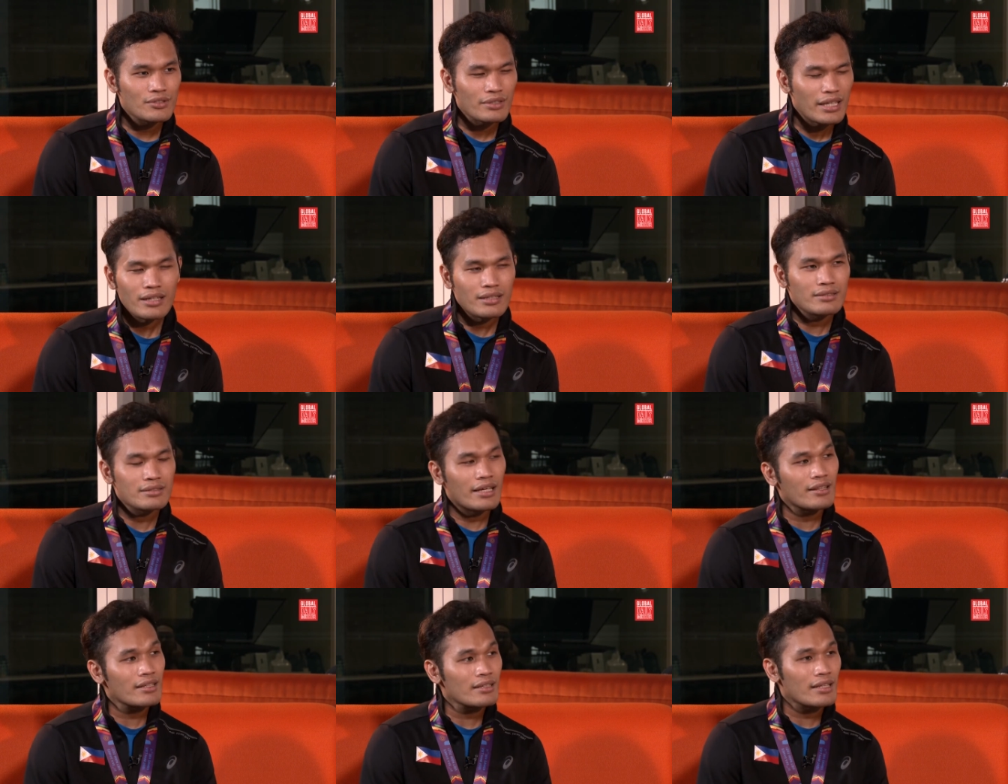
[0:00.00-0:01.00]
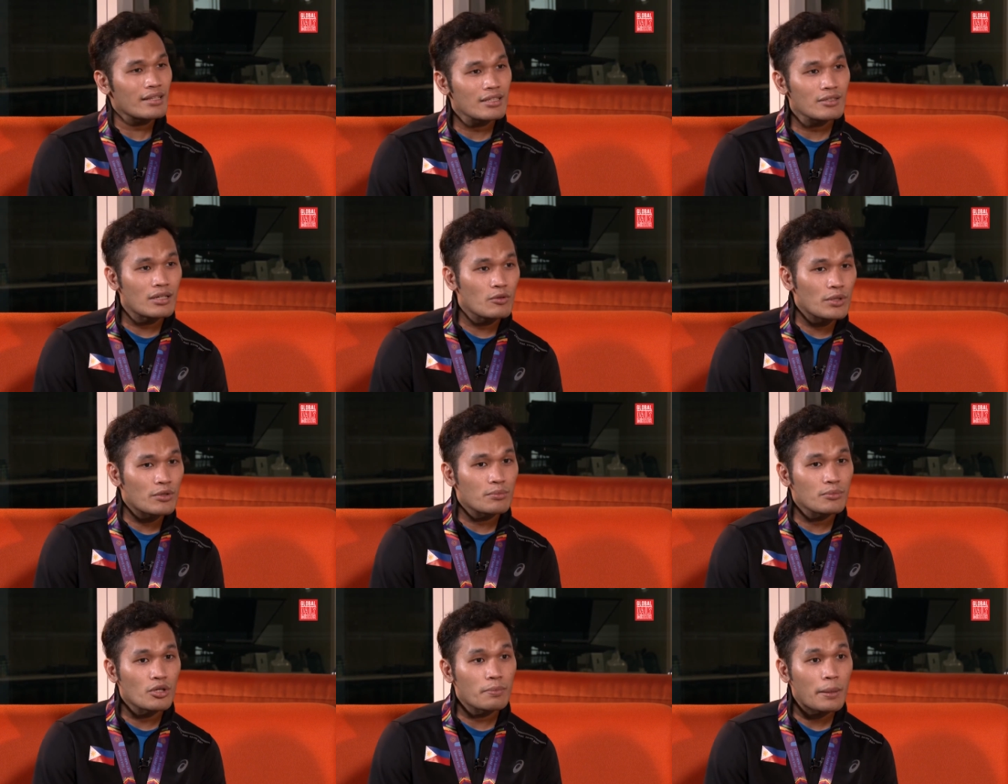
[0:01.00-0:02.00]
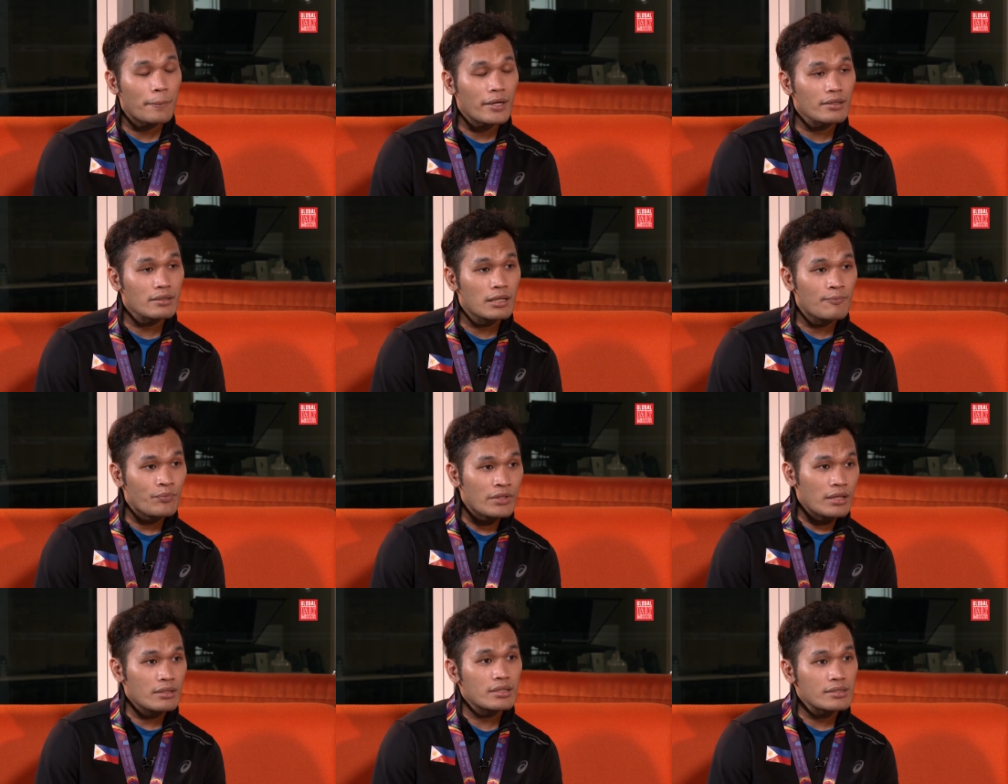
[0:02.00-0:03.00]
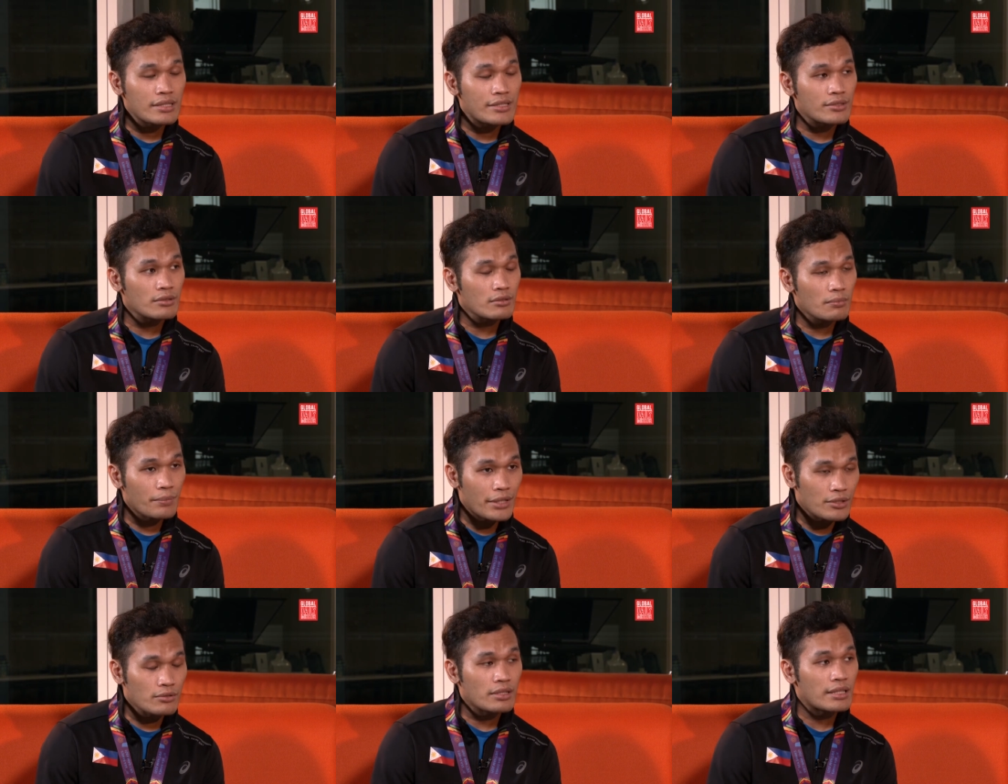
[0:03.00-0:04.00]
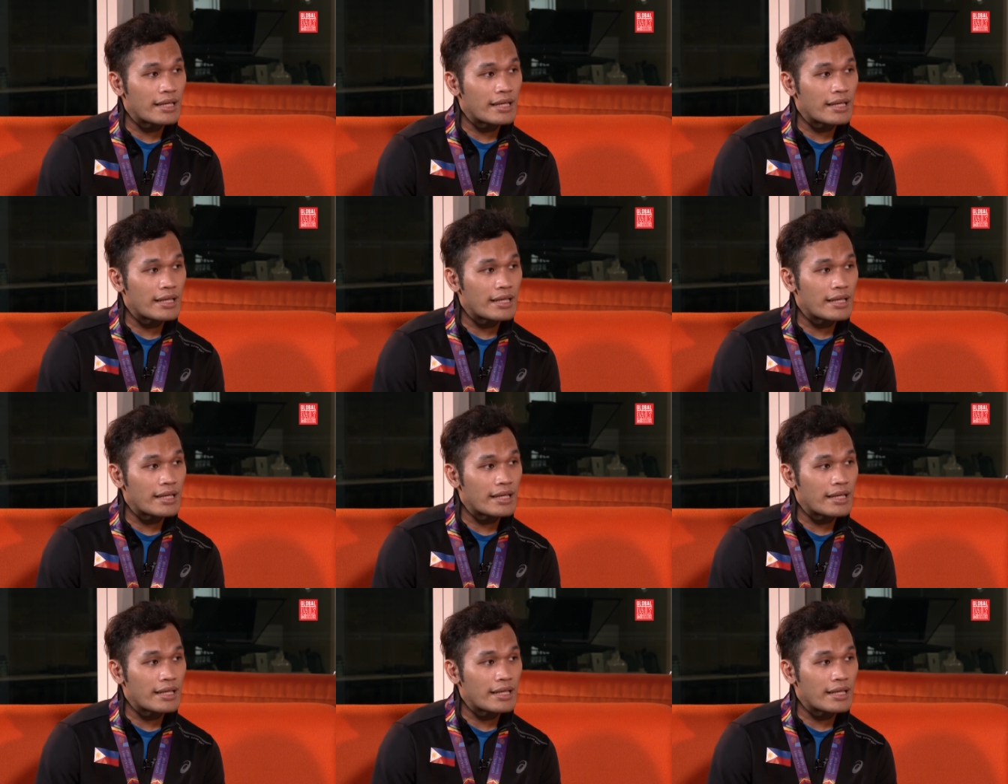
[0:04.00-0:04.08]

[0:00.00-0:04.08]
So yeah, I think I think uh, we were more prepared this season compared to the